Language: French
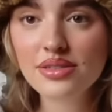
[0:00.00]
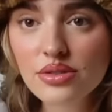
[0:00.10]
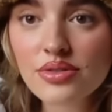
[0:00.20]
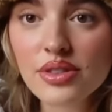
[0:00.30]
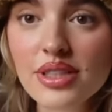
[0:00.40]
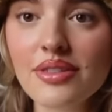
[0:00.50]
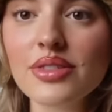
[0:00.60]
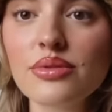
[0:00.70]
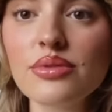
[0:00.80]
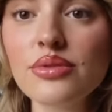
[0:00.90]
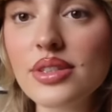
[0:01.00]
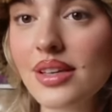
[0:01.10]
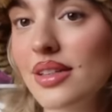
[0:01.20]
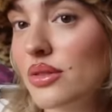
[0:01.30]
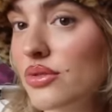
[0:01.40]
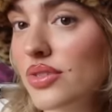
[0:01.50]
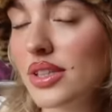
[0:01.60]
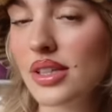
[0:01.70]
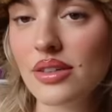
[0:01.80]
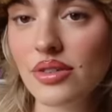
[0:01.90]
Je trouve que ça fait tout de suite un
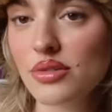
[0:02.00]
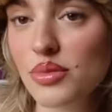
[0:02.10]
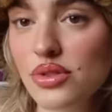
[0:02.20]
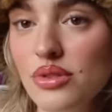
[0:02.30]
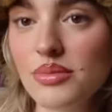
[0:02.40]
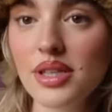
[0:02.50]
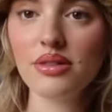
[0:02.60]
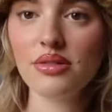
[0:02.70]
outfit. Et franchement, je le mets.